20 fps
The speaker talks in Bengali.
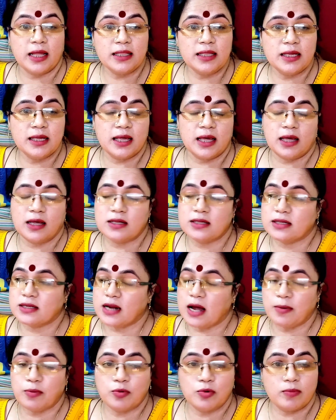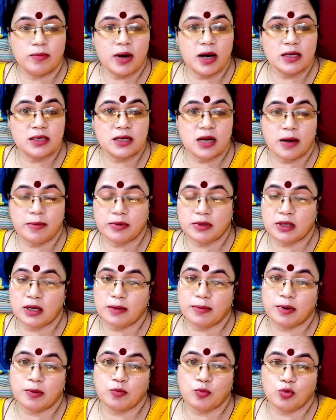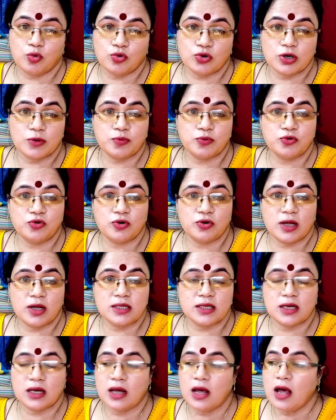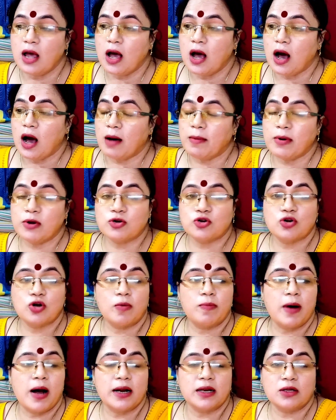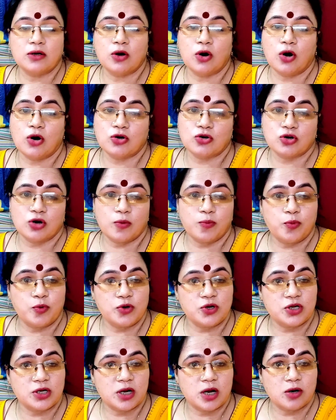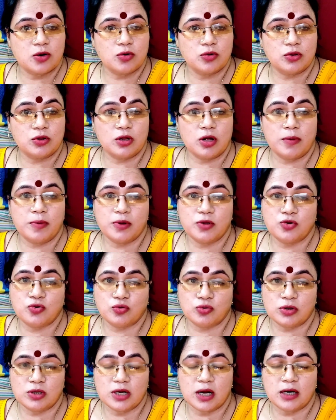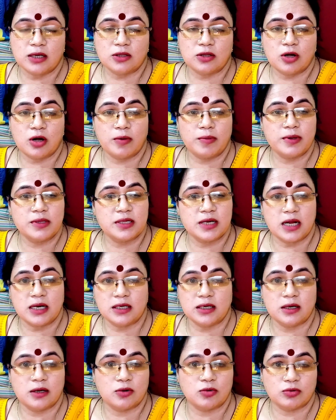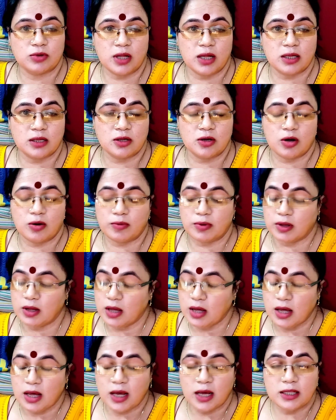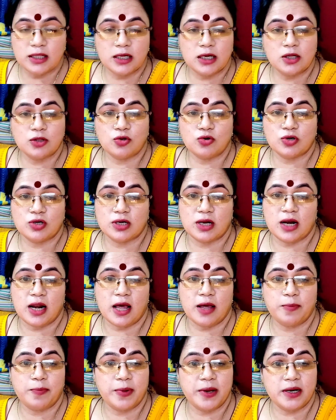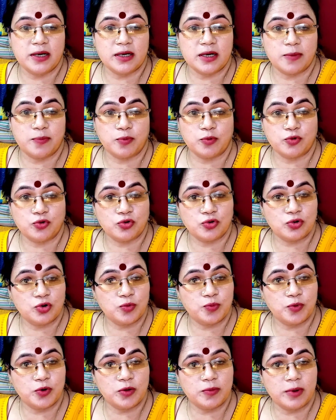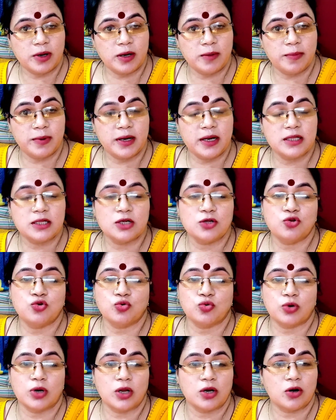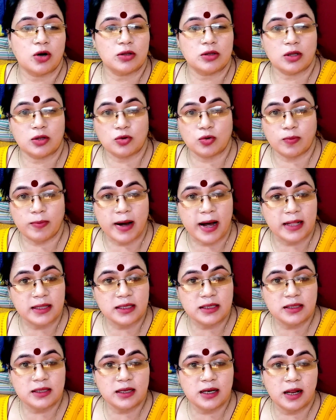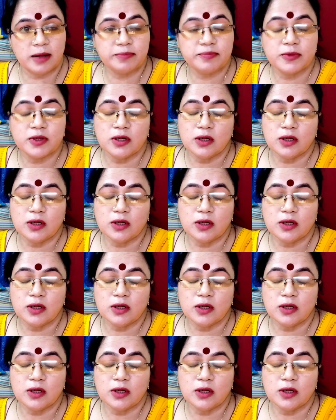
এদিকে শ্রাবণ মাস আমাদের আবার মনসা পুজো আছে আবার সব বাড়ি ঘর সব পরিষ্কার করতে হবে ঝুল ঝাড়তে হবে জানি না কোথায় কী হবে এদিকে তো সেলাই পেনটা প্রচণ্ড পরিমাণে বেড়েছে চোখের কথা তো বাদই দিলাম